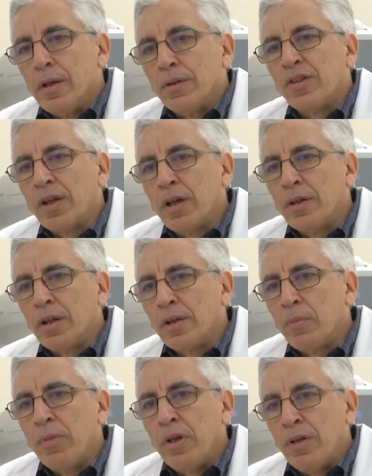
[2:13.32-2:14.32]
تصحيح
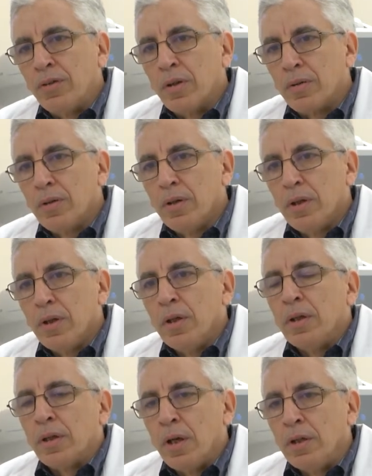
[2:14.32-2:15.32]
النظر بالليزر
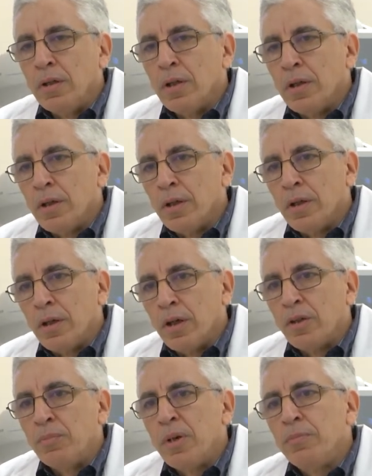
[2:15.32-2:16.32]
كاين آه،
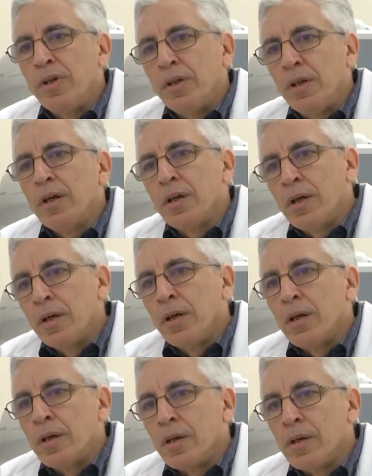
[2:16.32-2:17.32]
اسباب هي
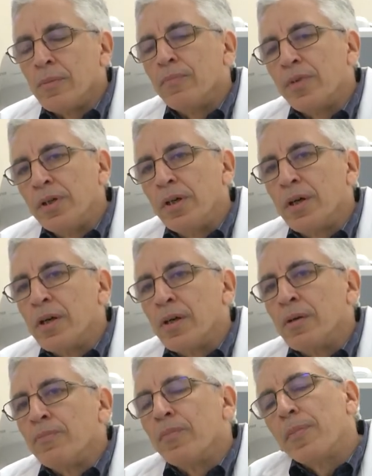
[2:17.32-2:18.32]
آه،
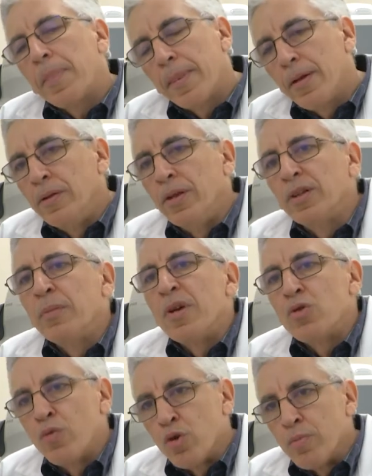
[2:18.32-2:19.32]
هي الناس اللي ما
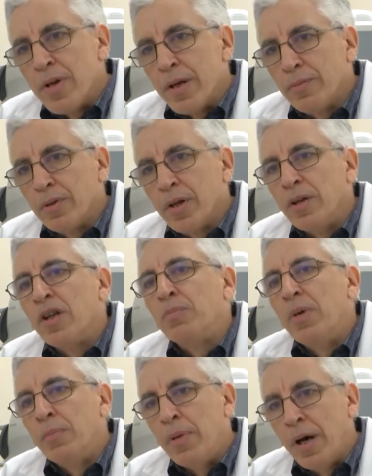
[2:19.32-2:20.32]
يشوفوش مليح كاين
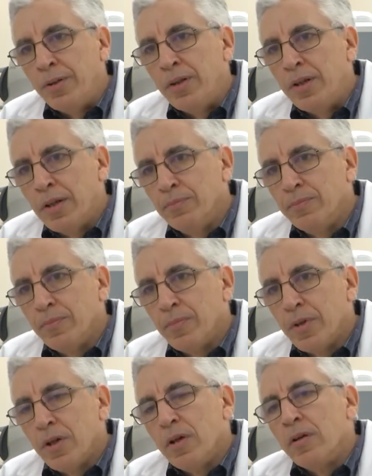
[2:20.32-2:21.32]
اسباب عديده
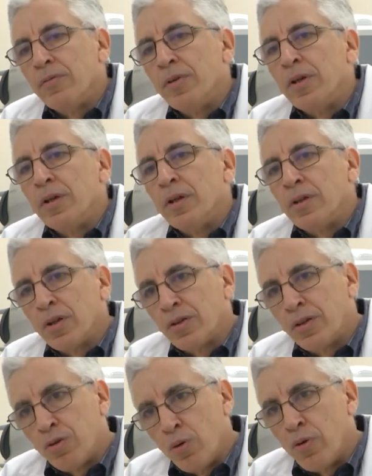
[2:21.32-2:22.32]
في
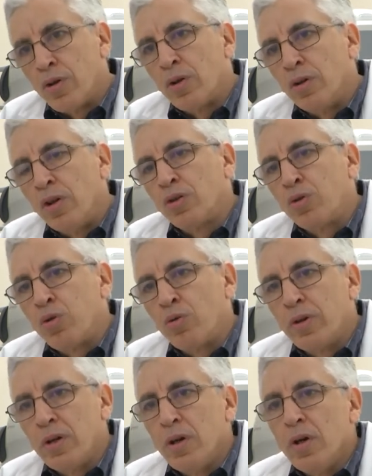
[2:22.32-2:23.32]
نقص نقص
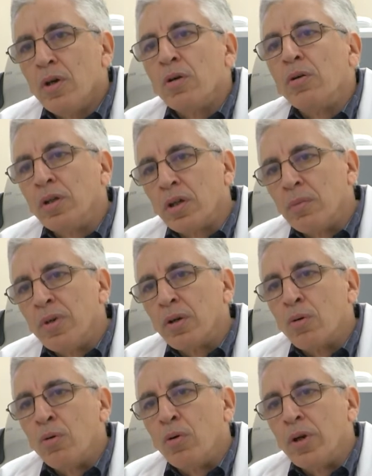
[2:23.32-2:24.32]
الشوفة وهي كما
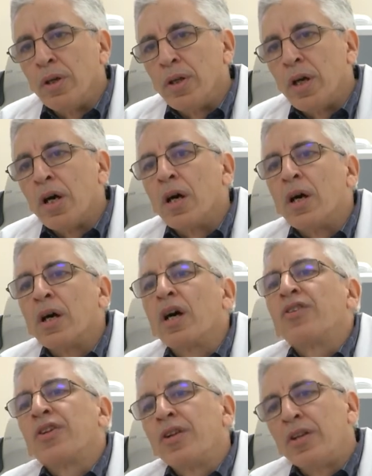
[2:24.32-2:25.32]
يقولوا هي
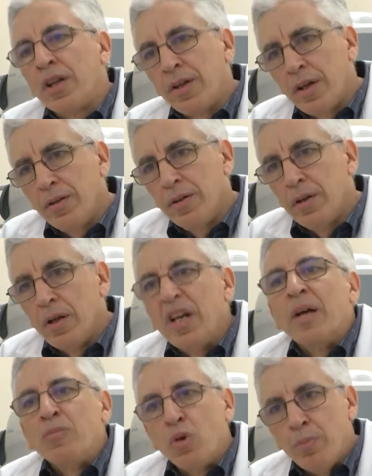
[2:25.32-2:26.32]
قصر النظر
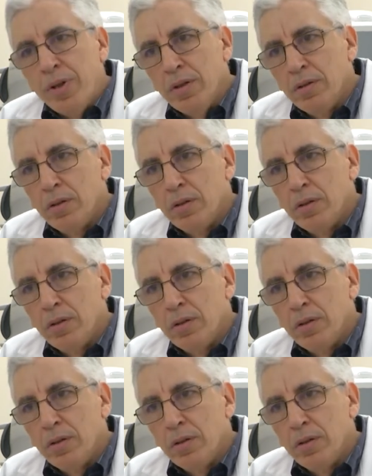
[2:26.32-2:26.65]
لاميوبي